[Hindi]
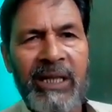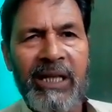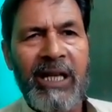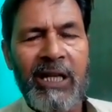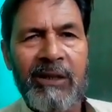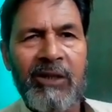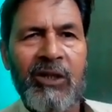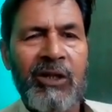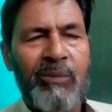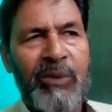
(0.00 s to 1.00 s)
के
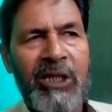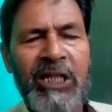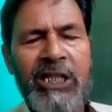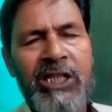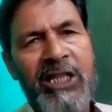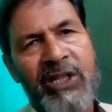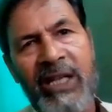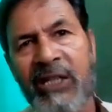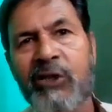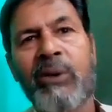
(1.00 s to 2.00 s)
हाँ, तीस से
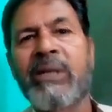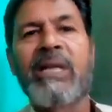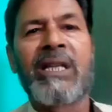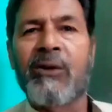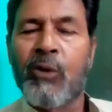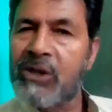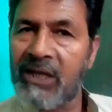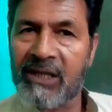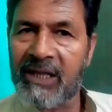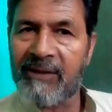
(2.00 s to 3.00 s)
चालीस क्विंटल तक हो
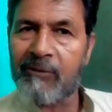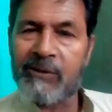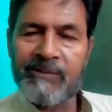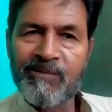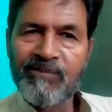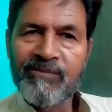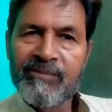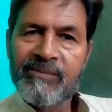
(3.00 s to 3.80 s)
सकता है जी